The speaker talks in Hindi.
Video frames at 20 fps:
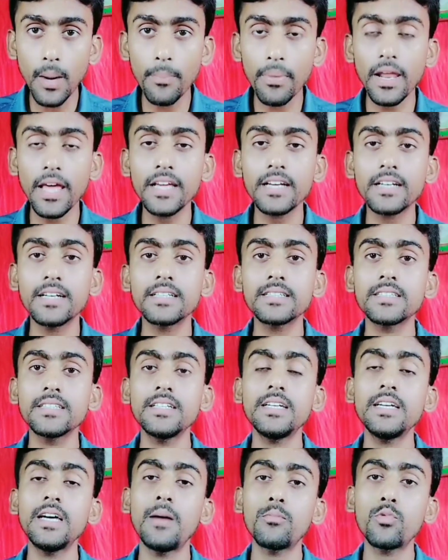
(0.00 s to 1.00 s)
अप्लाई करते
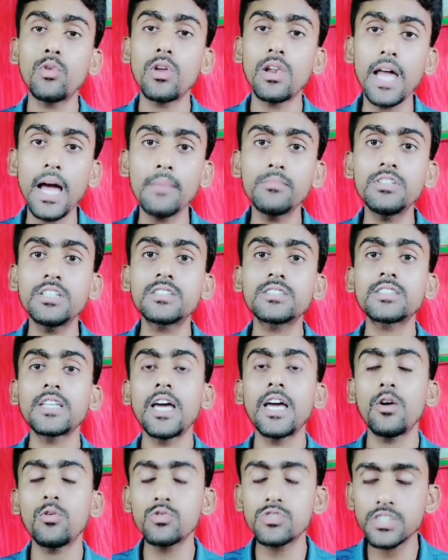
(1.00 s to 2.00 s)
हैं हमको लाभ
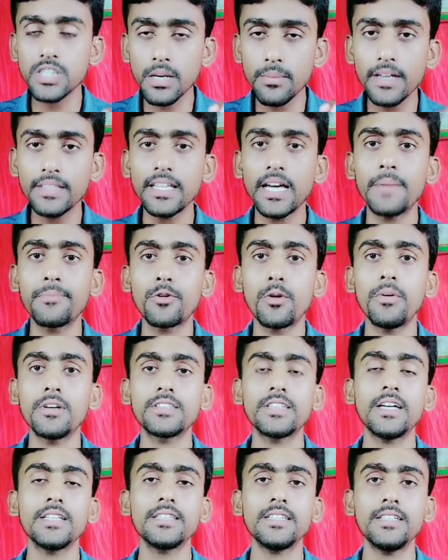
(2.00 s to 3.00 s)
दिखता है उसके बाद आपको
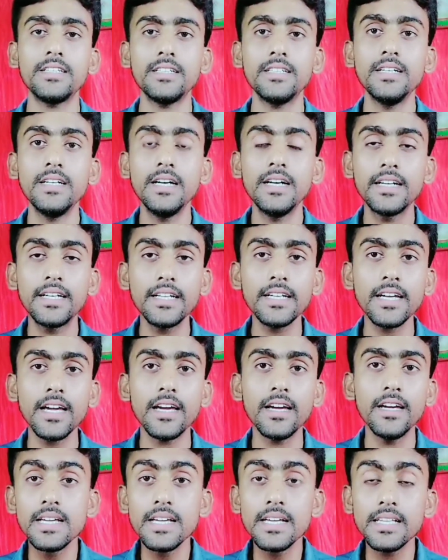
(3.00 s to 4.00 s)
बताते हैं ठीक
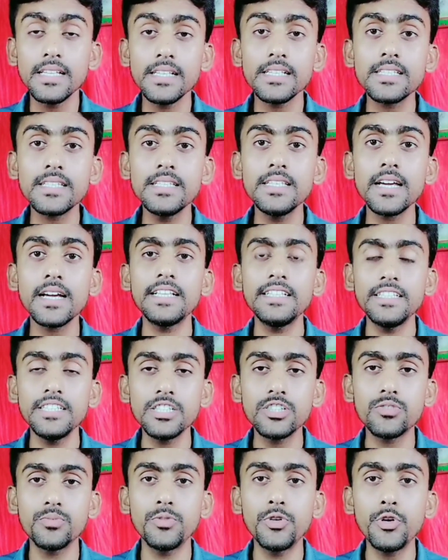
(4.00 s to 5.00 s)
है इसलिए
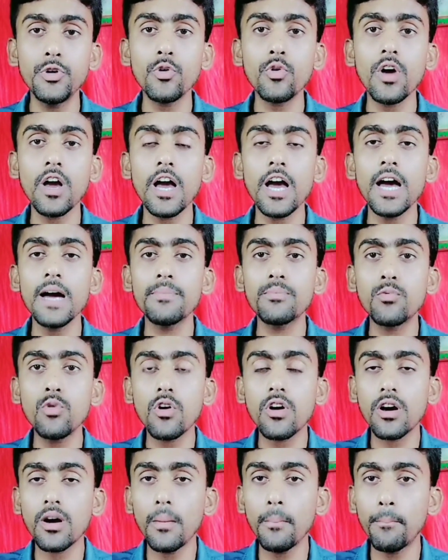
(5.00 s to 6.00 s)
गाइज इस वीडियो को
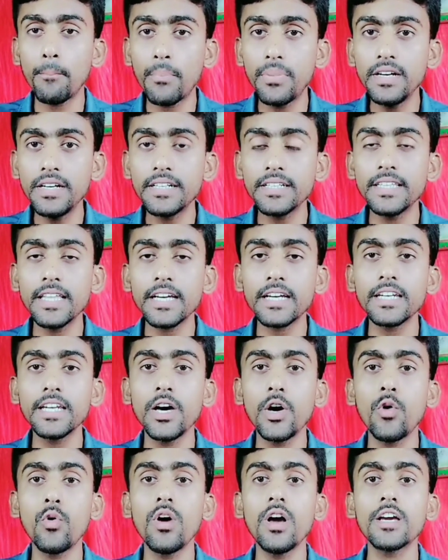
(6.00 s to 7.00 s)
आपको कंप्लीट
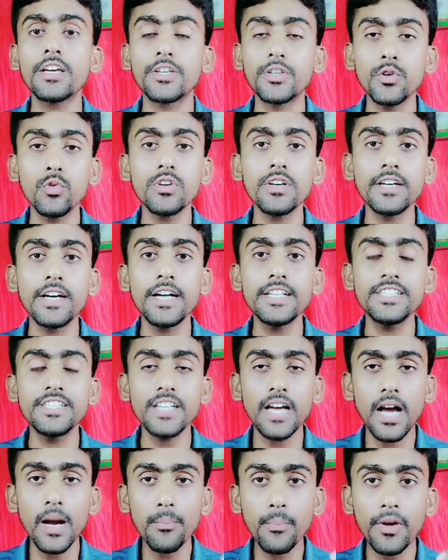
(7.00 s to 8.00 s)
देखना होगा क्योंकि
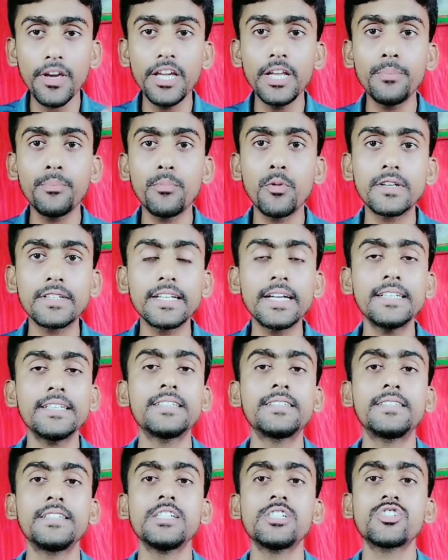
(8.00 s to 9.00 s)
गाइज यहाँ पे
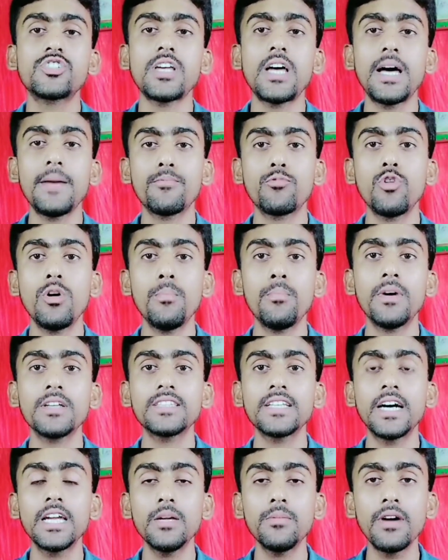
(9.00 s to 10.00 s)
इंपॉर्टेंट ट्रिक्स आपको हम
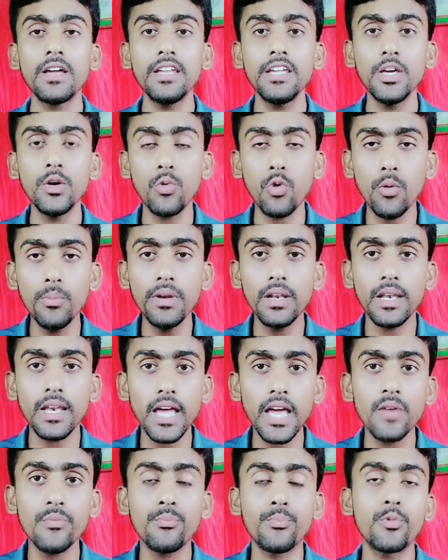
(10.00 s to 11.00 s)
बताने वाले हैं वो भी
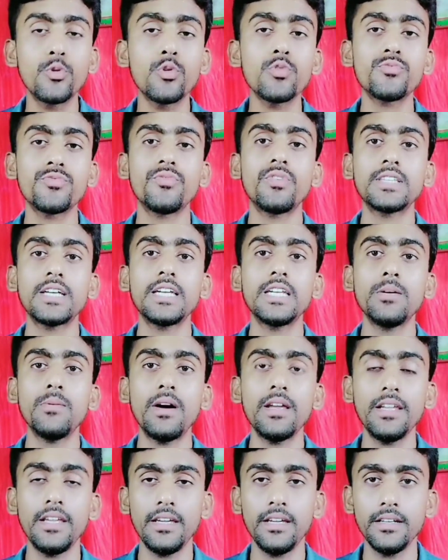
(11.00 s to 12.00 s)
लाइव प्रूफ बताने
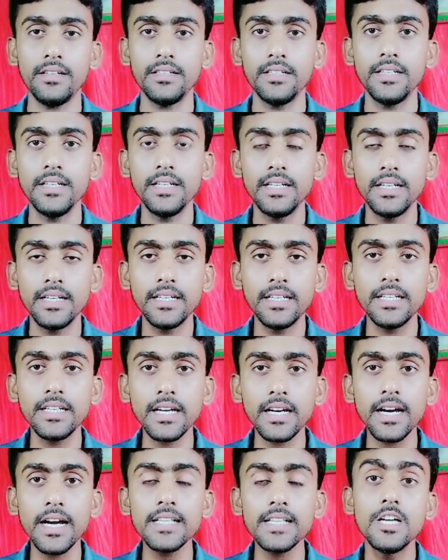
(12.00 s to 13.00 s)
वाले हैं
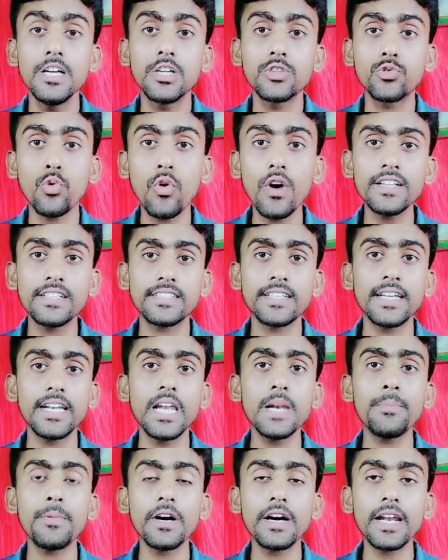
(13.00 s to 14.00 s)
ठीक है गाइज तो गाइज
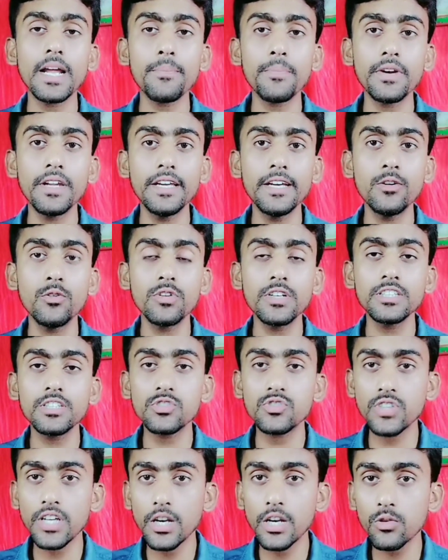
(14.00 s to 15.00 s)
चैनल पर अगर आप नए होंगे
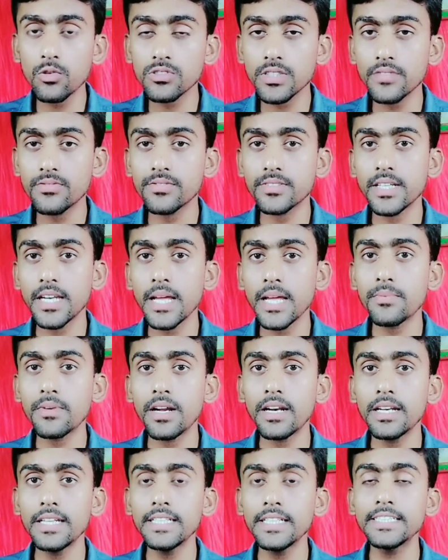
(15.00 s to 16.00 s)
तो चैनल को सब्सक्राइब
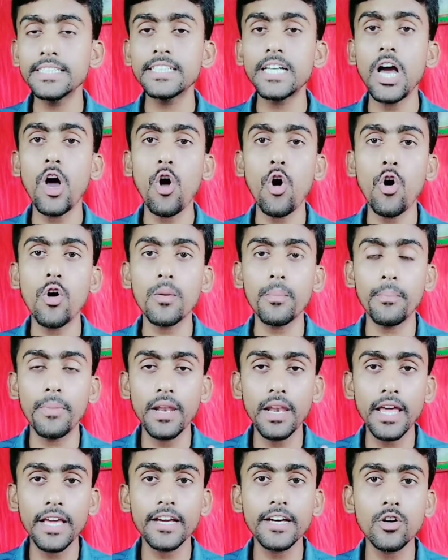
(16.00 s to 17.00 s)
कर लीजिएगा और
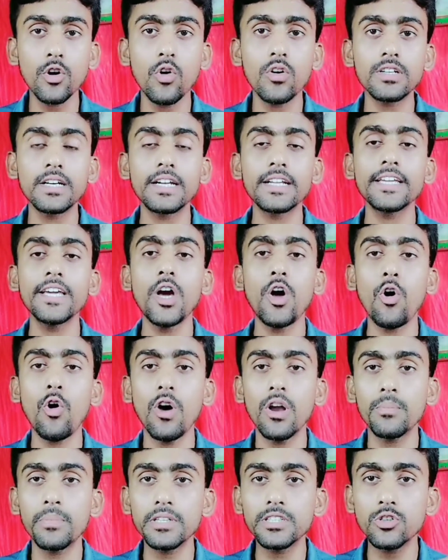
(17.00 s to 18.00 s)
बेल आइकन ऑन करके
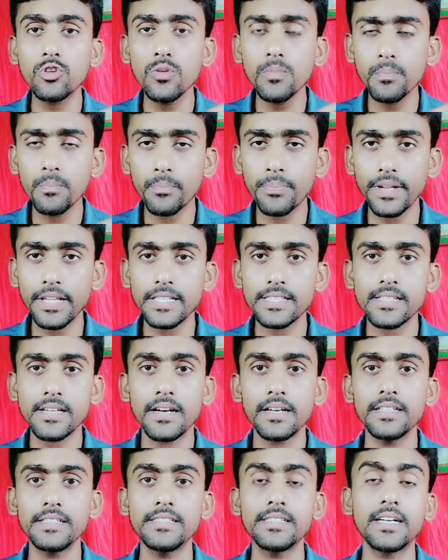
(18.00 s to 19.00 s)
ऑल पे जरूर प्रेस
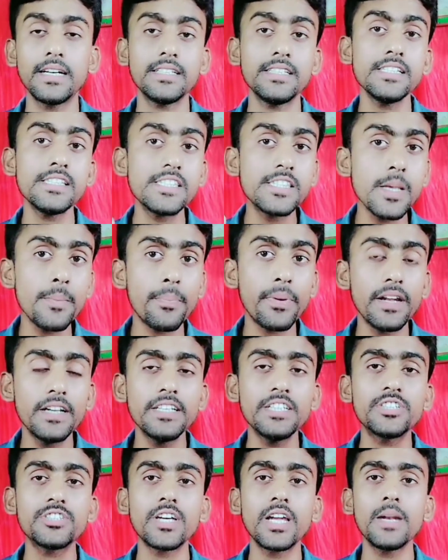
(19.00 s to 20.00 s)
कर लीजिएगा जिससे
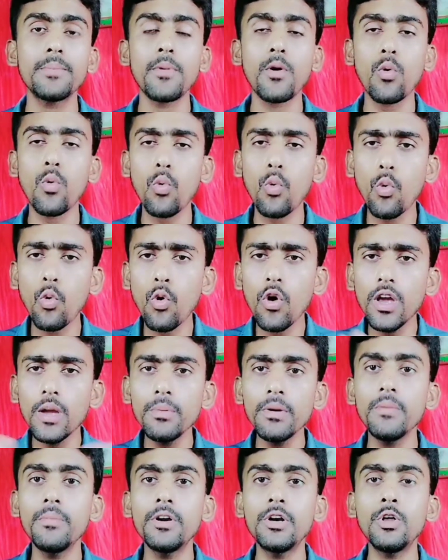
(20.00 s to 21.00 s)
फ्रेंड इस चैनल पर कोई
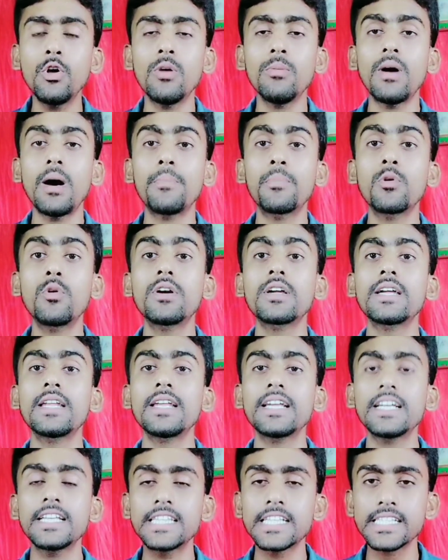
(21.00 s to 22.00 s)
भी वीडियो हम अपलोड
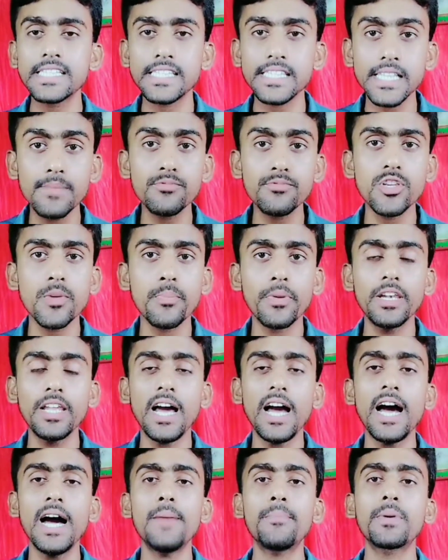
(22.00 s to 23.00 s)
करेंगे तो सबसे
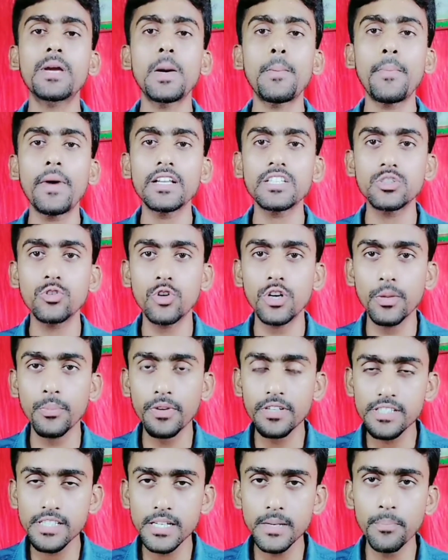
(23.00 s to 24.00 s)
पहले आपके पास
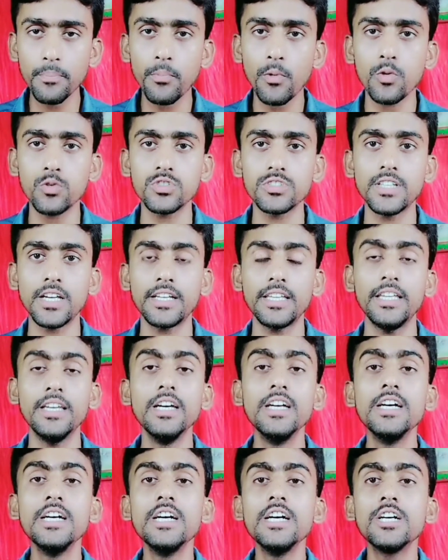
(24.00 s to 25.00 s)
नोटिफिकेशन पहुंच
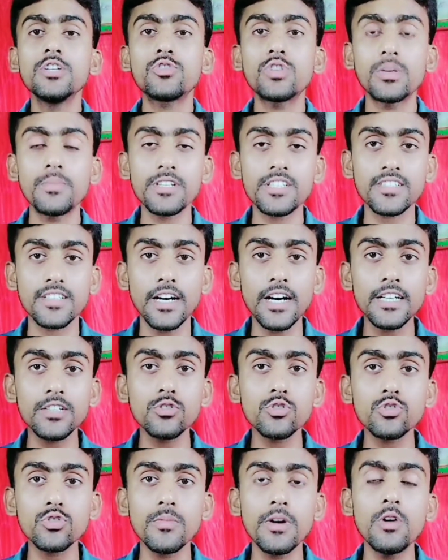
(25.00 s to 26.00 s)
जाएगी तो नमस्कार
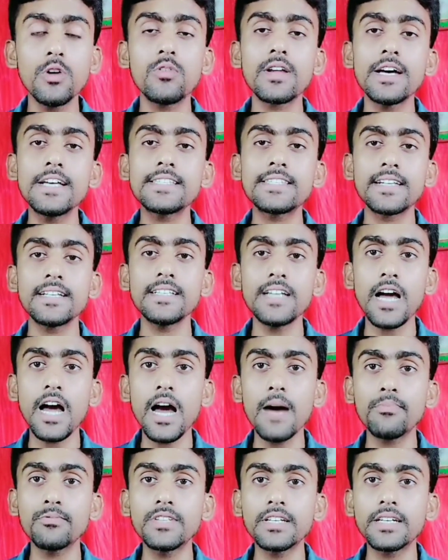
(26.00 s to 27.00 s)
दोस्तों मैं राय सराज
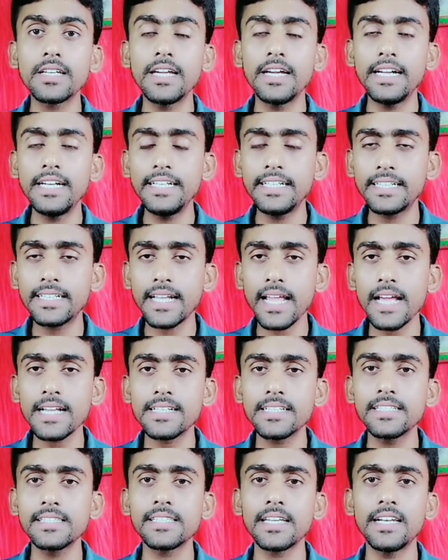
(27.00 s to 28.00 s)
आप देख रहे हैं
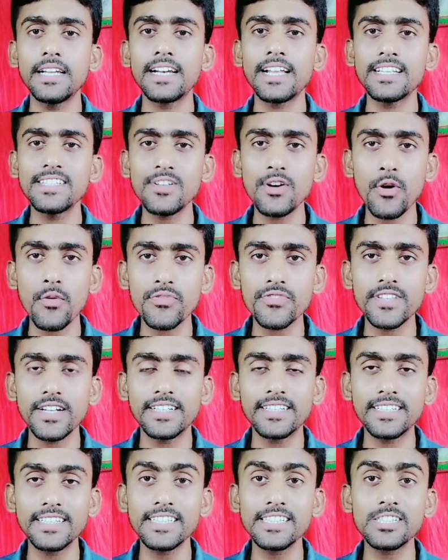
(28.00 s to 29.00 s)
इंटरेस्टिंग चैनल राज
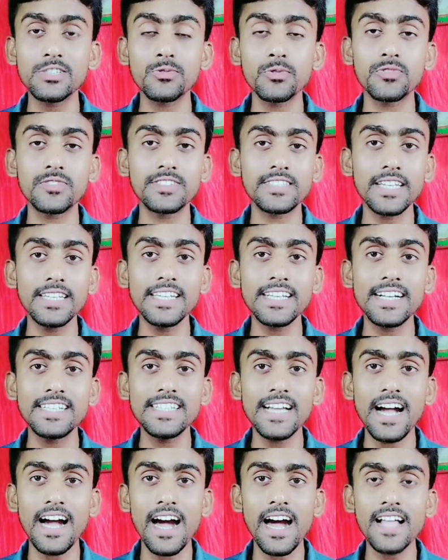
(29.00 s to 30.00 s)
ऑफिसर ट्रिक्स तो चलिए
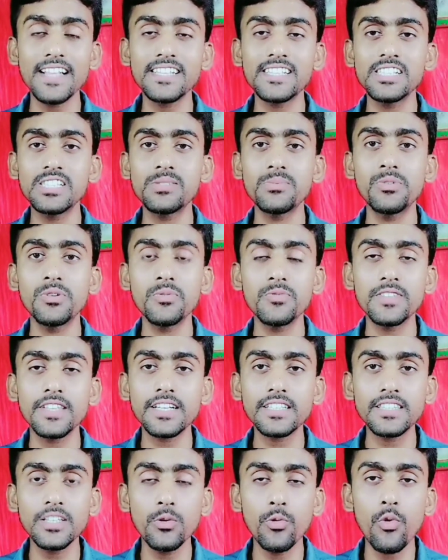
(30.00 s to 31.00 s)
गए आज की इस वीडियो में
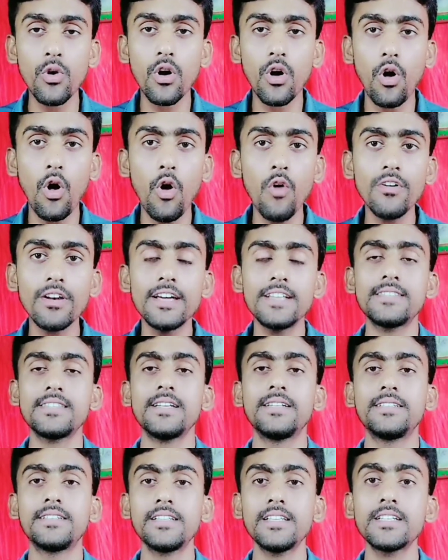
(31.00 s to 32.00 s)
देखते हैं वो कौन
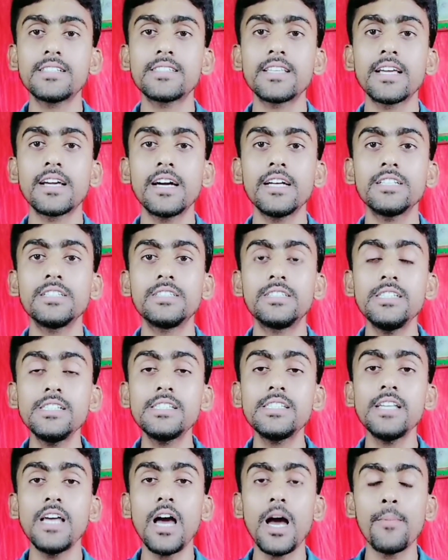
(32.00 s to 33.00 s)
ऐसा ट्रिक्स है गाइज
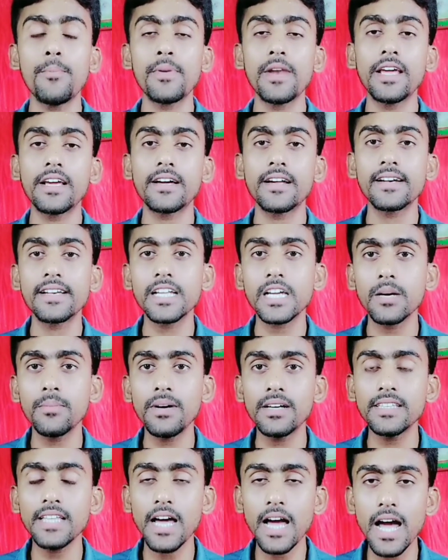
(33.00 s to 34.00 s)
जिसे अप्लाई करने के
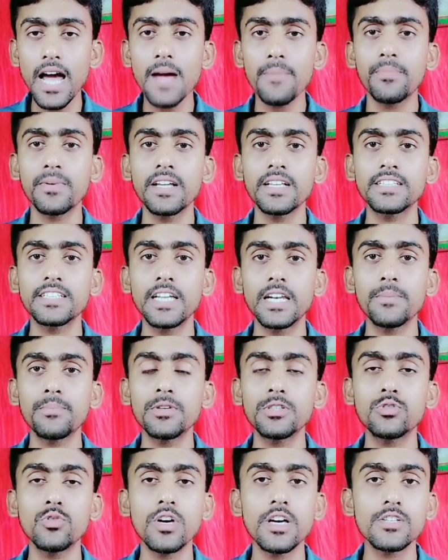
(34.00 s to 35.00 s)
बाद आपके चैनल
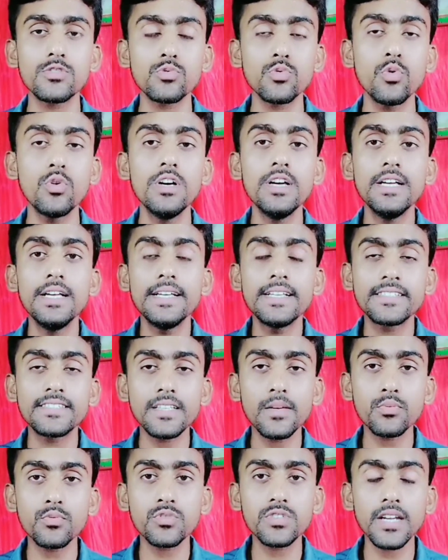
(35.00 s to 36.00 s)
पर जो है सो
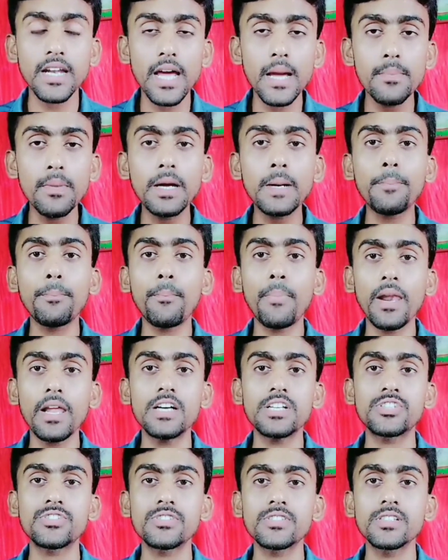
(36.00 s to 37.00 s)
सब्सक्राइबर
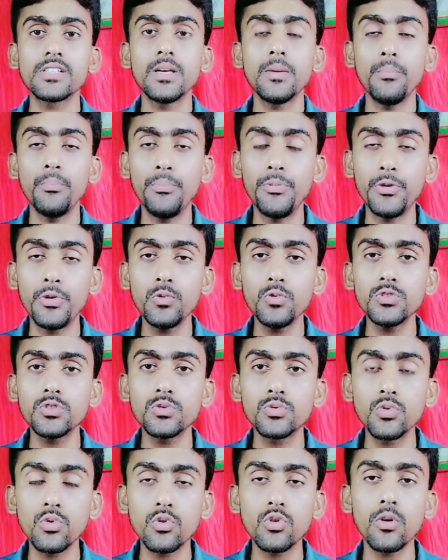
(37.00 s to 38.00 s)
प्लस
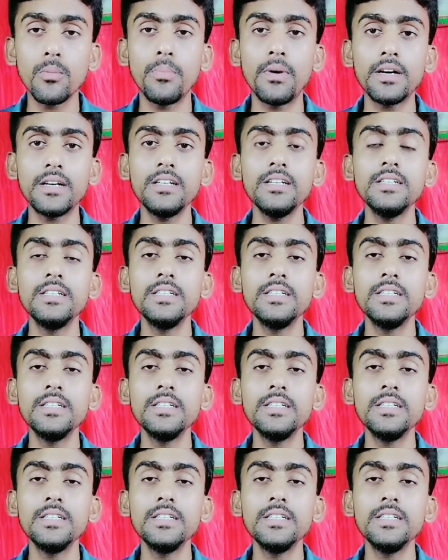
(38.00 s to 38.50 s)
व्यूज दोनों बढ़